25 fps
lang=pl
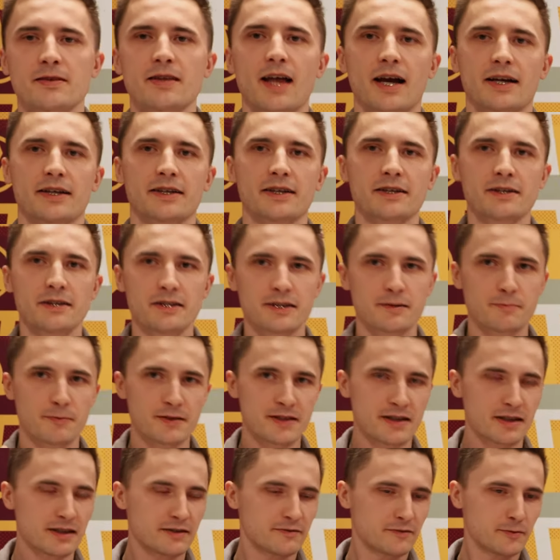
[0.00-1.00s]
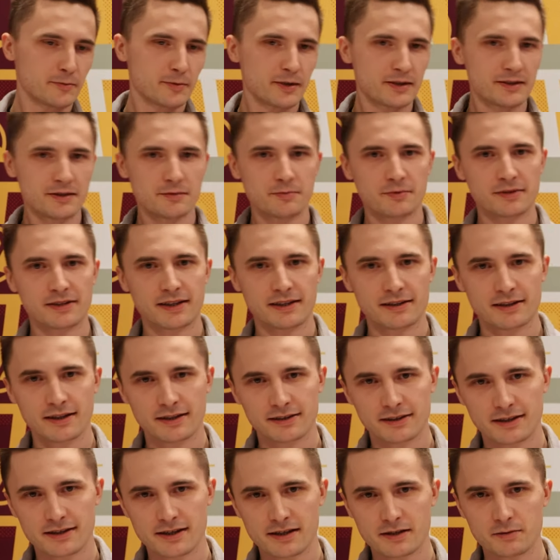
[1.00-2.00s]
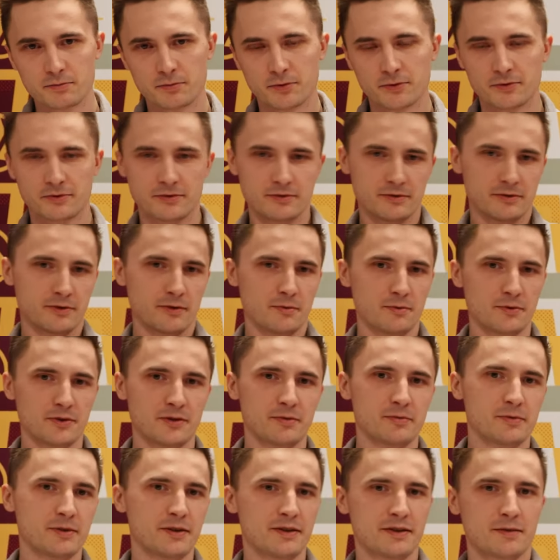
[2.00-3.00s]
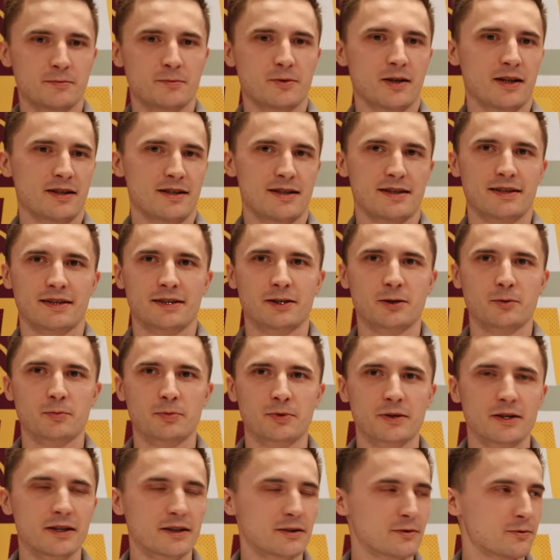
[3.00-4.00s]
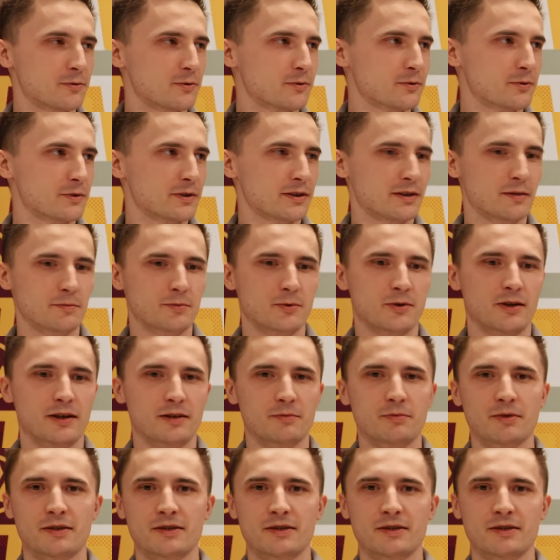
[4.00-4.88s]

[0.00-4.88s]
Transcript: Tak, i specjalnie wybraliśmy ten dataset, bo to może być symulacja takiego projektu, który na przykład